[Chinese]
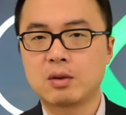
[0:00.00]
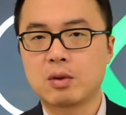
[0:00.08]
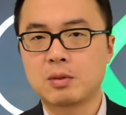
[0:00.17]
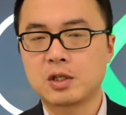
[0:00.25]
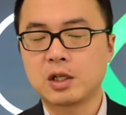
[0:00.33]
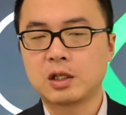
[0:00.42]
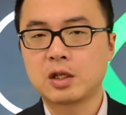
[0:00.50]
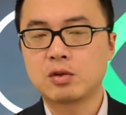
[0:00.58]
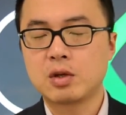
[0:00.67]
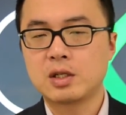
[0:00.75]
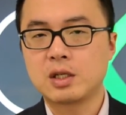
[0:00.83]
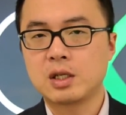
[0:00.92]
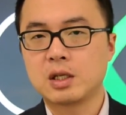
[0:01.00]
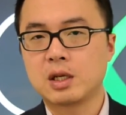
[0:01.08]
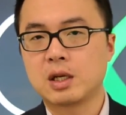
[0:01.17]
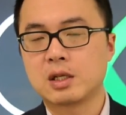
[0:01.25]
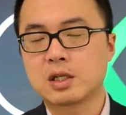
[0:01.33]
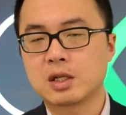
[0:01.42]
我们知道呢，最近
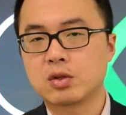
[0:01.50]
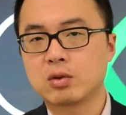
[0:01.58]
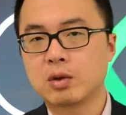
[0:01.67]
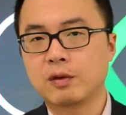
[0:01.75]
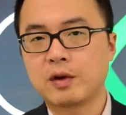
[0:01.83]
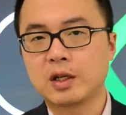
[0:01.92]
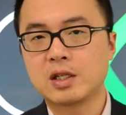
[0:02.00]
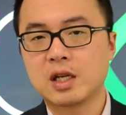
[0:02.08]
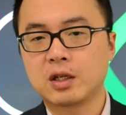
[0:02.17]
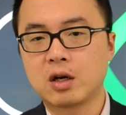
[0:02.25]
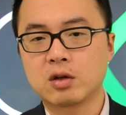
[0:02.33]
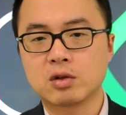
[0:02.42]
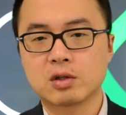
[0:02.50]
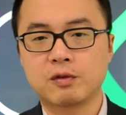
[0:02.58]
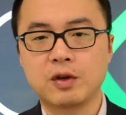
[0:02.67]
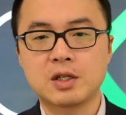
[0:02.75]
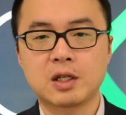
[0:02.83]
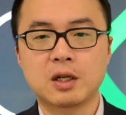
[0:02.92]
呢，这个中国的房地产调控是
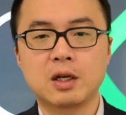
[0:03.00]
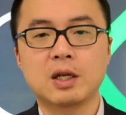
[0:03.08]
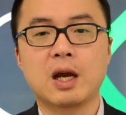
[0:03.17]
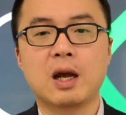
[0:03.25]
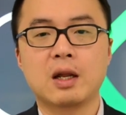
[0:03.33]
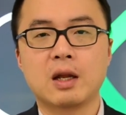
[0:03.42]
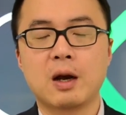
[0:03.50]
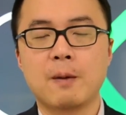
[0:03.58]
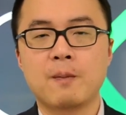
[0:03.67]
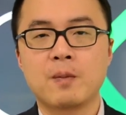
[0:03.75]
非常的厉害啊。